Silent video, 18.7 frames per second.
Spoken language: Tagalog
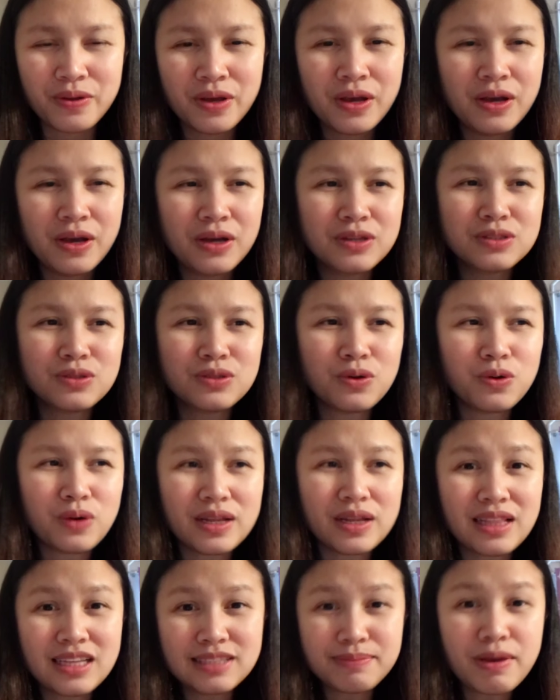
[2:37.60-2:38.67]
So at
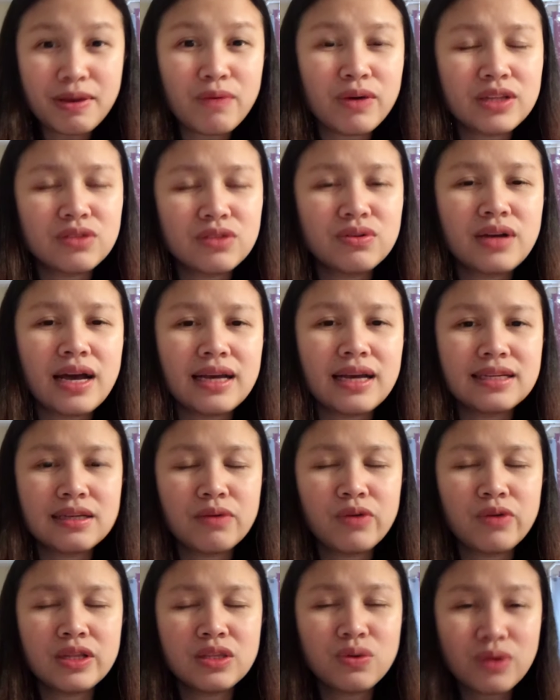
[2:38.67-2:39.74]
least may one to guys, one
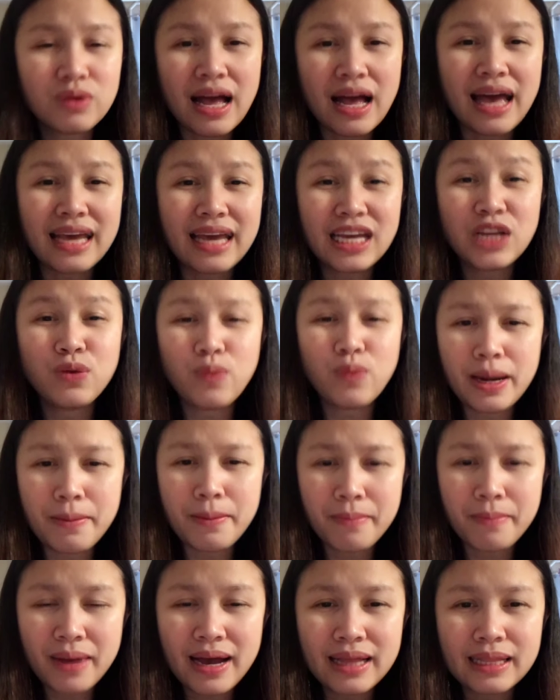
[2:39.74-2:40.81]
to ka in one
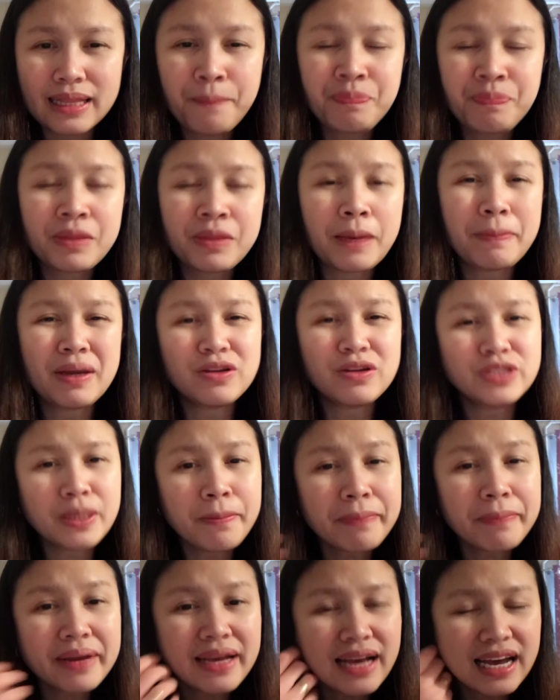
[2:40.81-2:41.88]
month. Pero syempre
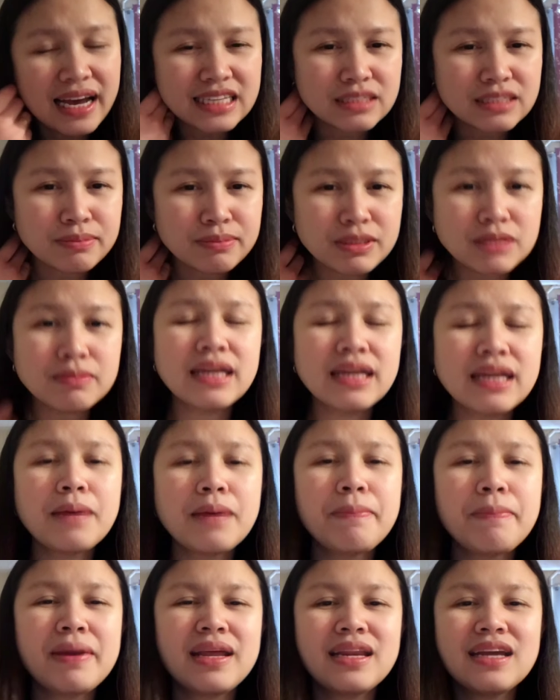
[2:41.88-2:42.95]
guys, mas maganda pa
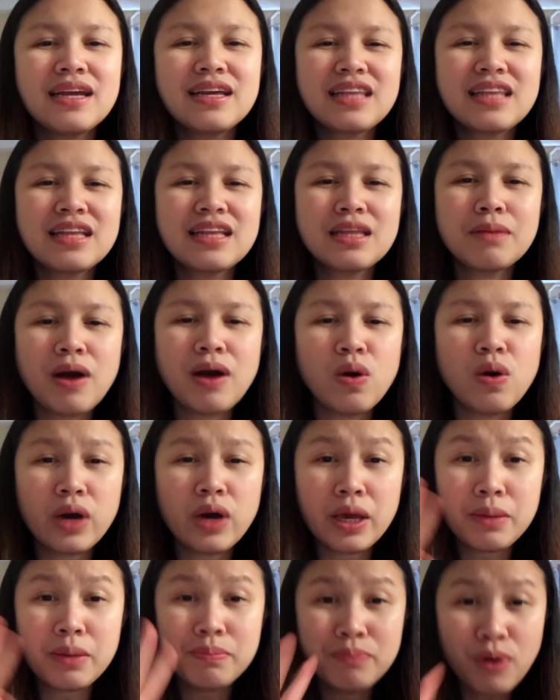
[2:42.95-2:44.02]
rin na nagtatrabaho kayo
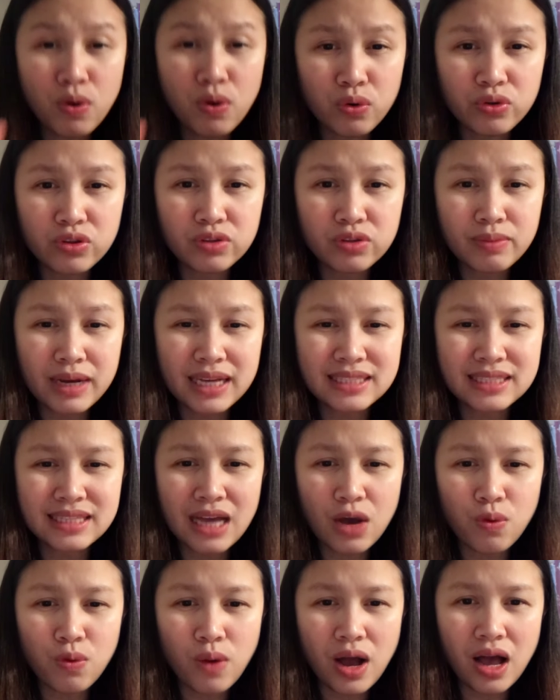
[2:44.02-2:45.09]
both
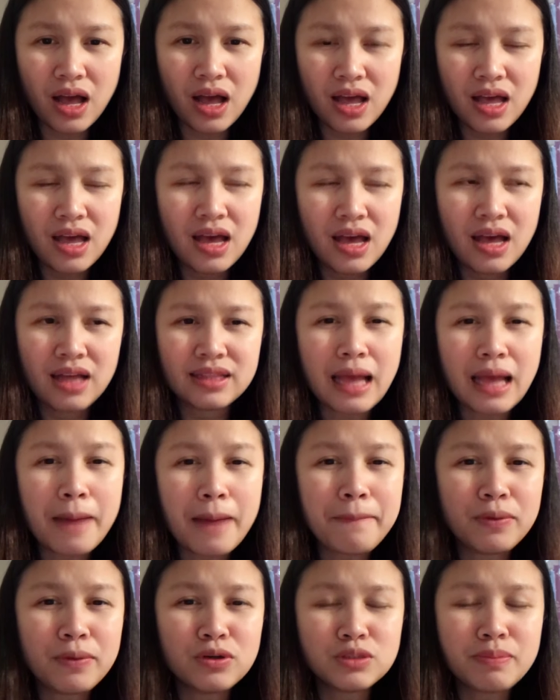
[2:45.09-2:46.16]
mag-asawa
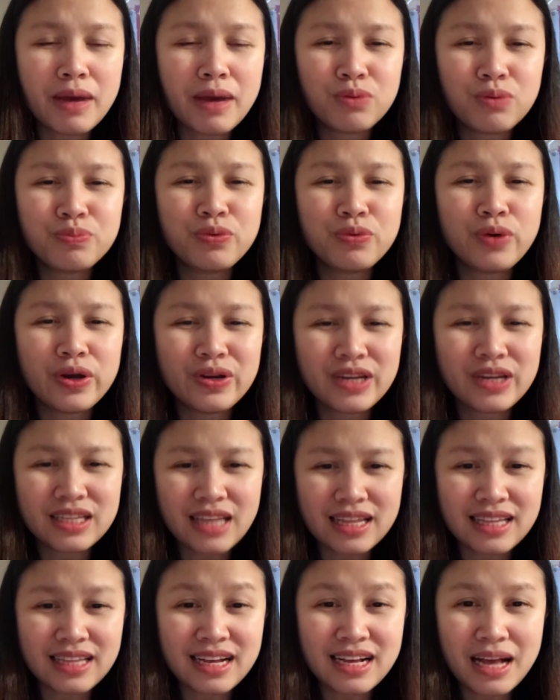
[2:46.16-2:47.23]
tapos, meron po kayong
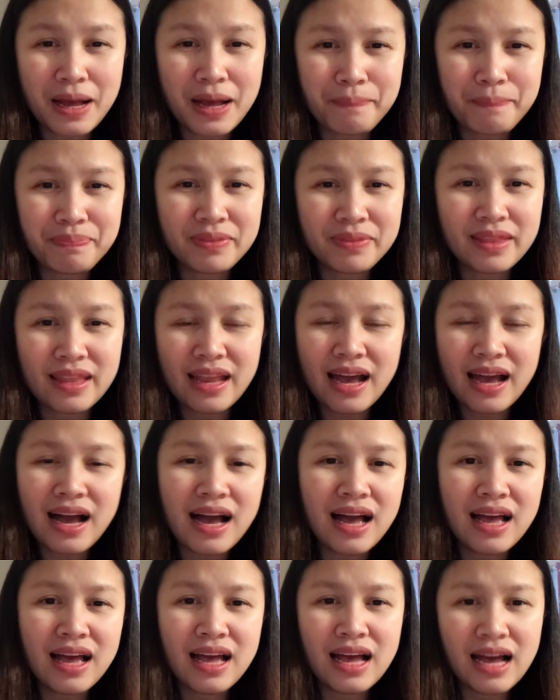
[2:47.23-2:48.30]
natatanggap na
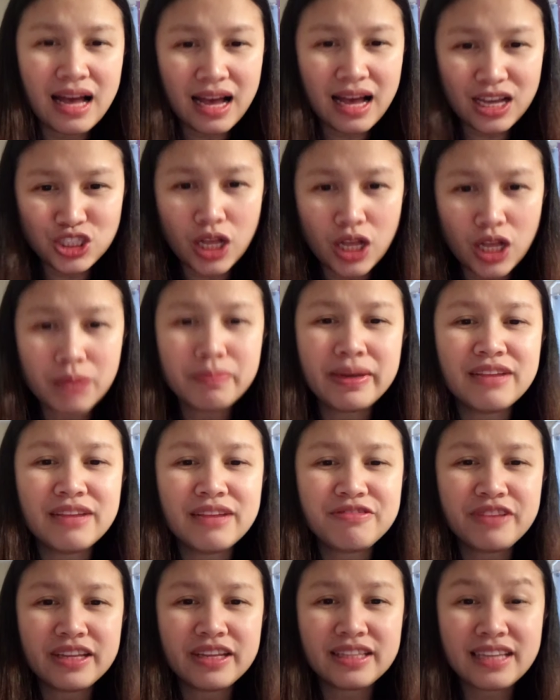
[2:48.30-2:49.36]
uh, child benefit
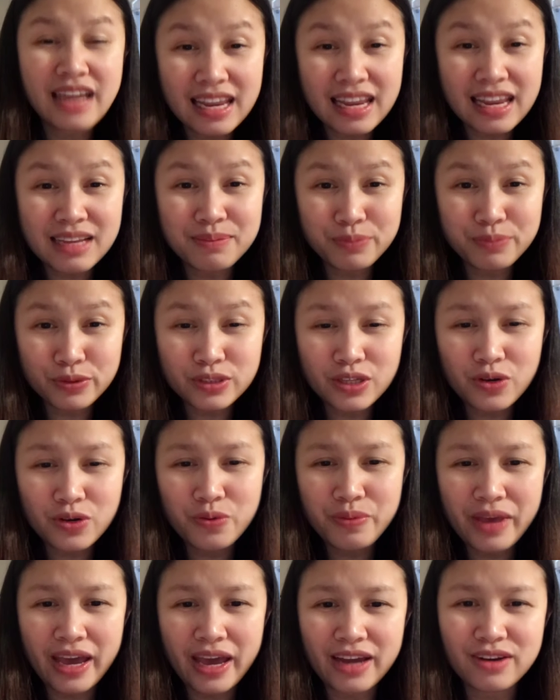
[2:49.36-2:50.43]
galing po sa
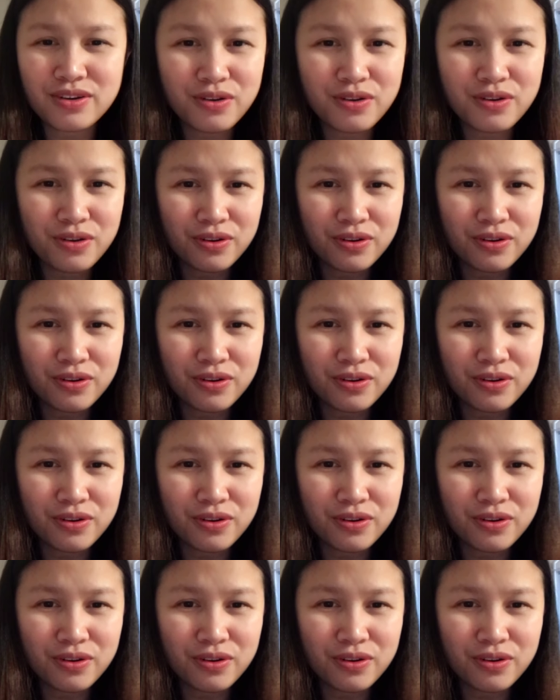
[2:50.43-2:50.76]
gobyerno.